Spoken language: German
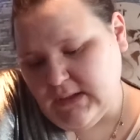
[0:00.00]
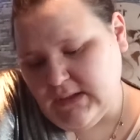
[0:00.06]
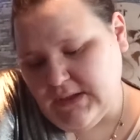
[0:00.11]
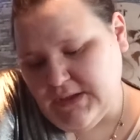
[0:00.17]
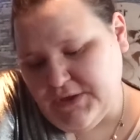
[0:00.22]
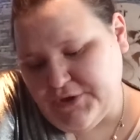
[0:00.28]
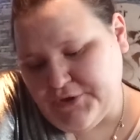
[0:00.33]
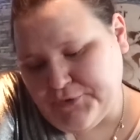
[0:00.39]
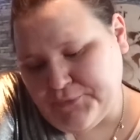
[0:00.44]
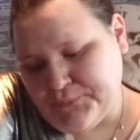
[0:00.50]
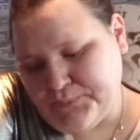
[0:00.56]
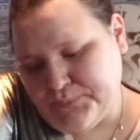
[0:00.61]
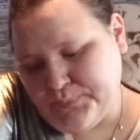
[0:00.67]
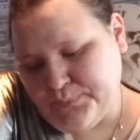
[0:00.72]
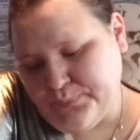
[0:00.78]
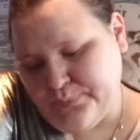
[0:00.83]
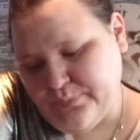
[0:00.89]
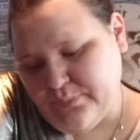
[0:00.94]

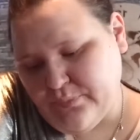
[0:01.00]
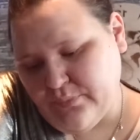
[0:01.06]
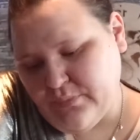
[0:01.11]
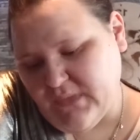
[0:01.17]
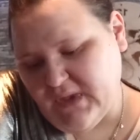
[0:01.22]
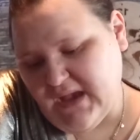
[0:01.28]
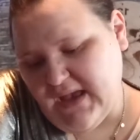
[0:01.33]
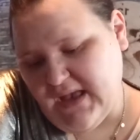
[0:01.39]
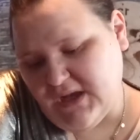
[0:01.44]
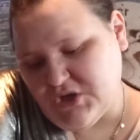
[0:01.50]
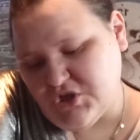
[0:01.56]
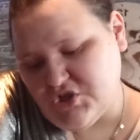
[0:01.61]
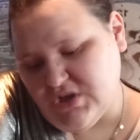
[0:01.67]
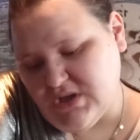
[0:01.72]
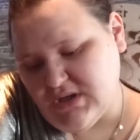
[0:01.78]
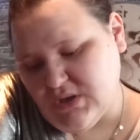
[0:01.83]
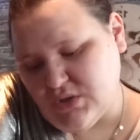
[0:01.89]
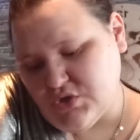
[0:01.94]
Ähm,
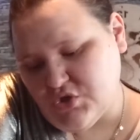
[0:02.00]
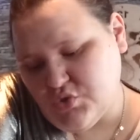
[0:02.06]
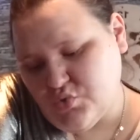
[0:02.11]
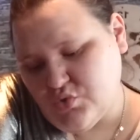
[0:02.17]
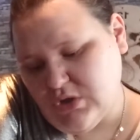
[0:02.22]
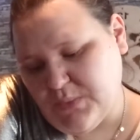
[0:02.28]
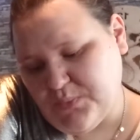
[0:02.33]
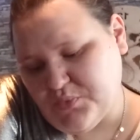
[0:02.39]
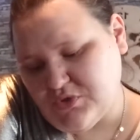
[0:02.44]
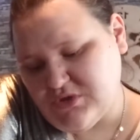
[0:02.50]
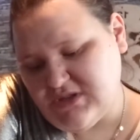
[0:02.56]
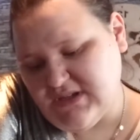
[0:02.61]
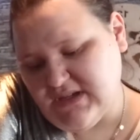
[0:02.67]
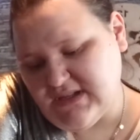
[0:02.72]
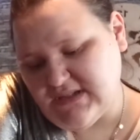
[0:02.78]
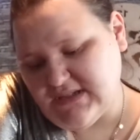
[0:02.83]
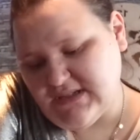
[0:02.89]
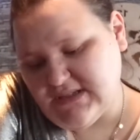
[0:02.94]
hergestellt aus
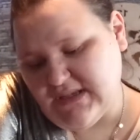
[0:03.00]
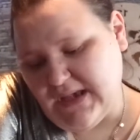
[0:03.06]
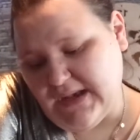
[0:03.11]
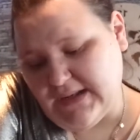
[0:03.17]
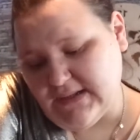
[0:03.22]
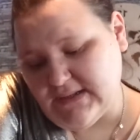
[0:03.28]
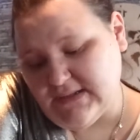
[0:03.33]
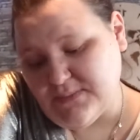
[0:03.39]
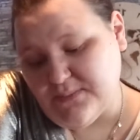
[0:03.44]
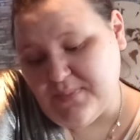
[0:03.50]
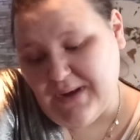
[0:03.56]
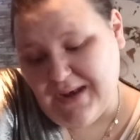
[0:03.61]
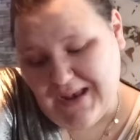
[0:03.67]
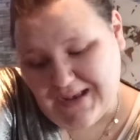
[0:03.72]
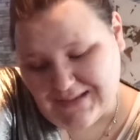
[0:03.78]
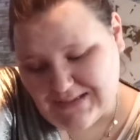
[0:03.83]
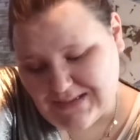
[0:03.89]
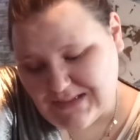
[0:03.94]
100% recyceltem
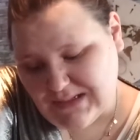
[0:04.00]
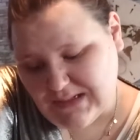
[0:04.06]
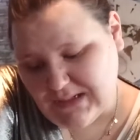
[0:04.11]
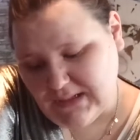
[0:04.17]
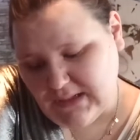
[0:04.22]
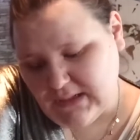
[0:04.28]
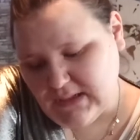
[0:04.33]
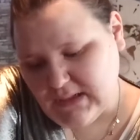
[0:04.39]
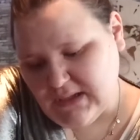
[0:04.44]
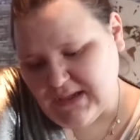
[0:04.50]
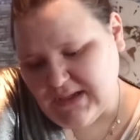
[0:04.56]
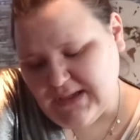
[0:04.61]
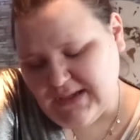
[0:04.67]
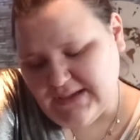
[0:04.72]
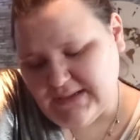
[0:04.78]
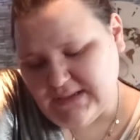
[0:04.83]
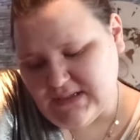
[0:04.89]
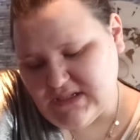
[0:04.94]
Plastik,
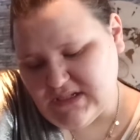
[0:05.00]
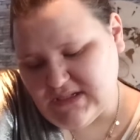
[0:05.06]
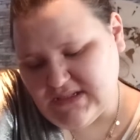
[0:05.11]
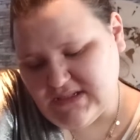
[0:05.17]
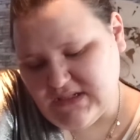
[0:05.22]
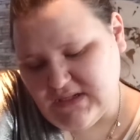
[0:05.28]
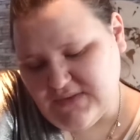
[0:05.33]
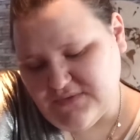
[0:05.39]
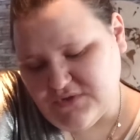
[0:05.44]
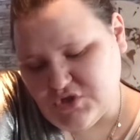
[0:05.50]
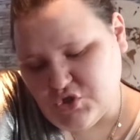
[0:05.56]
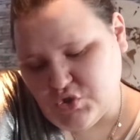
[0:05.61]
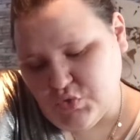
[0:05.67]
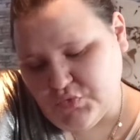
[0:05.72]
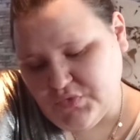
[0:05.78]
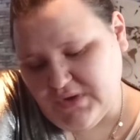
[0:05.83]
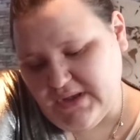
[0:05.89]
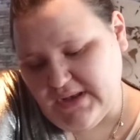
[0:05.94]
intensives
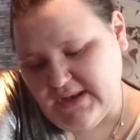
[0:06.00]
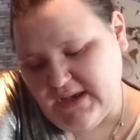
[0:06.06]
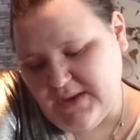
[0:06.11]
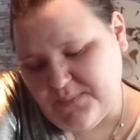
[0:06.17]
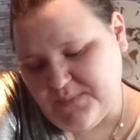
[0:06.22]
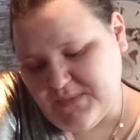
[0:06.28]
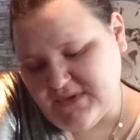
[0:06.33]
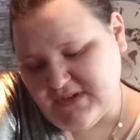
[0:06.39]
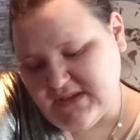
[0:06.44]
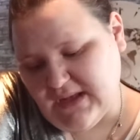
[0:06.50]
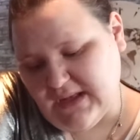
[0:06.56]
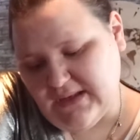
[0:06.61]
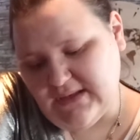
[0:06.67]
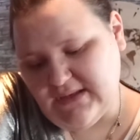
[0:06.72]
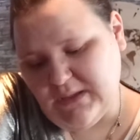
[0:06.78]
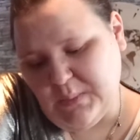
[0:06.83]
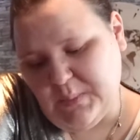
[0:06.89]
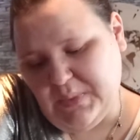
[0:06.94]
Dufterlebnis,
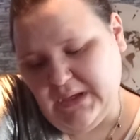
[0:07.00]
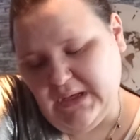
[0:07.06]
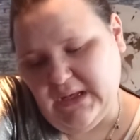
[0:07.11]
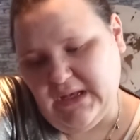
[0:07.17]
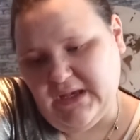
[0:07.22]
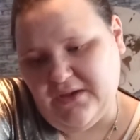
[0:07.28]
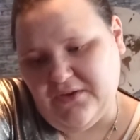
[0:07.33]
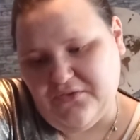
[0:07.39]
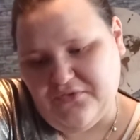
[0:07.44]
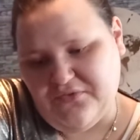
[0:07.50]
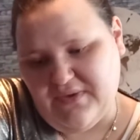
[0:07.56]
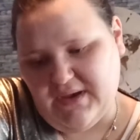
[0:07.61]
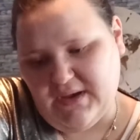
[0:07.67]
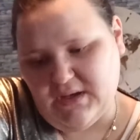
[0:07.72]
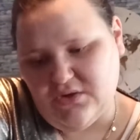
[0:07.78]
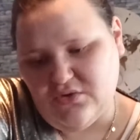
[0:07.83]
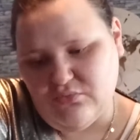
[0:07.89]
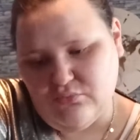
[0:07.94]

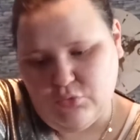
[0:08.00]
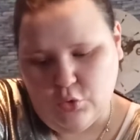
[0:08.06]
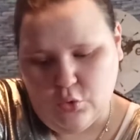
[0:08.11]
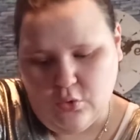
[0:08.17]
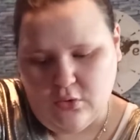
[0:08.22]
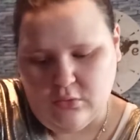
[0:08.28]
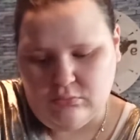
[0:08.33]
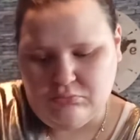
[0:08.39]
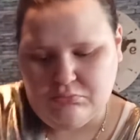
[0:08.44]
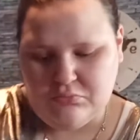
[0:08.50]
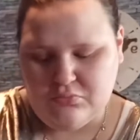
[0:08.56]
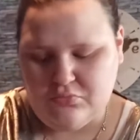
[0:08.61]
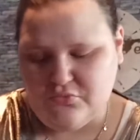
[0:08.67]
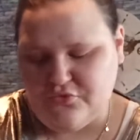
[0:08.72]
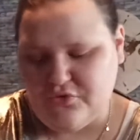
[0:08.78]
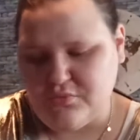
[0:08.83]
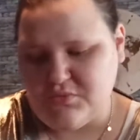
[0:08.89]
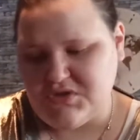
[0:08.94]
Anti-Peeling-Effekt. Jo,
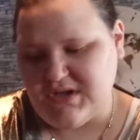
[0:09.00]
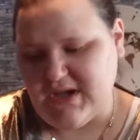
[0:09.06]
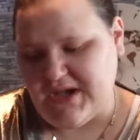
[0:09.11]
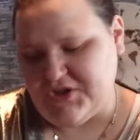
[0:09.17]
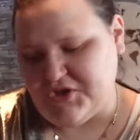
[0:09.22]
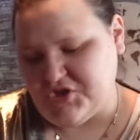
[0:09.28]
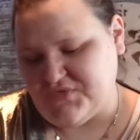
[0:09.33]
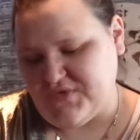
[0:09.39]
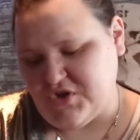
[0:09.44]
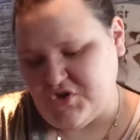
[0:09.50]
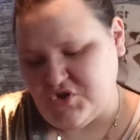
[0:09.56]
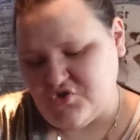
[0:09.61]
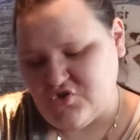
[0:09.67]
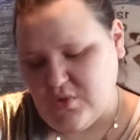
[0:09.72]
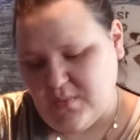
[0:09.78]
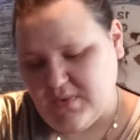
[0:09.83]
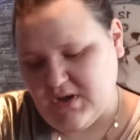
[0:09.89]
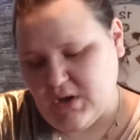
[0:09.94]
35 Wäschen
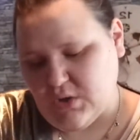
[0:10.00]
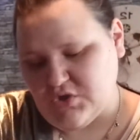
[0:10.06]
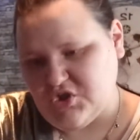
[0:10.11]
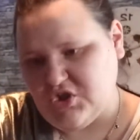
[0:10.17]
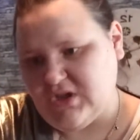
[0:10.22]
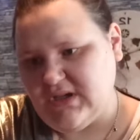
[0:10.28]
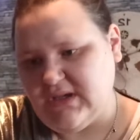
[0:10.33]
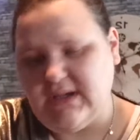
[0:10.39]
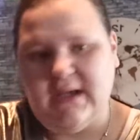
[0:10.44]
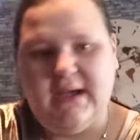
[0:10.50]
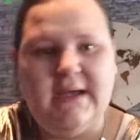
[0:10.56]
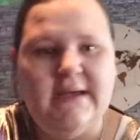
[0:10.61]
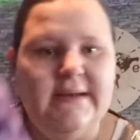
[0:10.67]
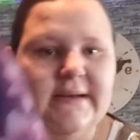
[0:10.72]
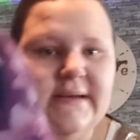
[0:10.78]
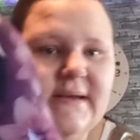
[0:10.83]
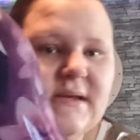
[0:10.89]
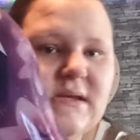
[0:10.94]
soll man rauskriegen,
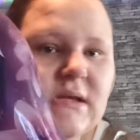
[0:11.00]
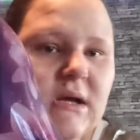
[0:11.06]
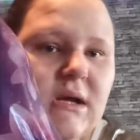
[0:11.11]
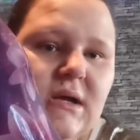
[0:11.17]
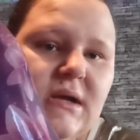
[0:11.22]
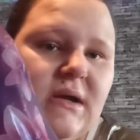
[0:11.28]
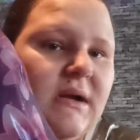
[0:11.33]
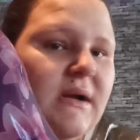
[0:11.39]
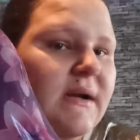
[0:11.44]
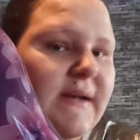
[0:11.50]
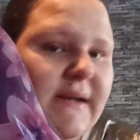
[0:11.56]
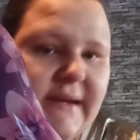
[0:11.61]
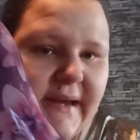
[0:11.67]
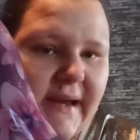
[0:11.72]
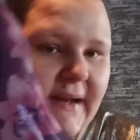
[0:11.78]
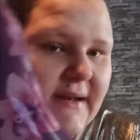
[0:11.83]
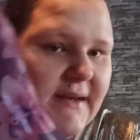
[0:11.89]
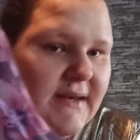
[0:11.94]
1 Liter. Die
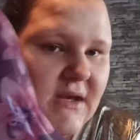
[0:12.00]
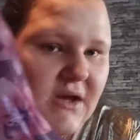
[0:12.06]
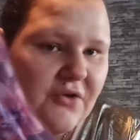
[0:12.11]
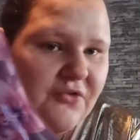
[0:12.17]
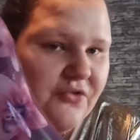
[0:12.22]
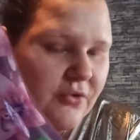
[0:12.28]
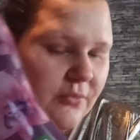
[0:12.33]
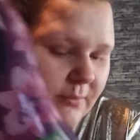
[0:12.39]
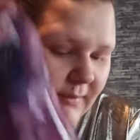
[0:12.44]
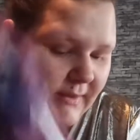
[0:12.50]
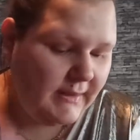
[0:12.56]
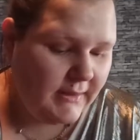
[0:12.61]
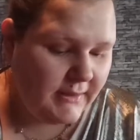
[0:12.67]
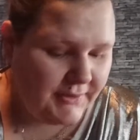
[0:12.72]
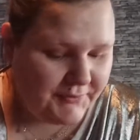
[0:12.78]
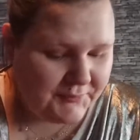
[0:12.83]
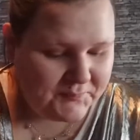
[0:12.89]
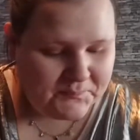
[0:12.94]
kennt ihr ja von
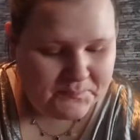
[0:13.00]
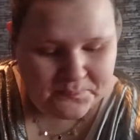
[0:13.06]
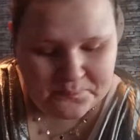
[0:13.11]
mir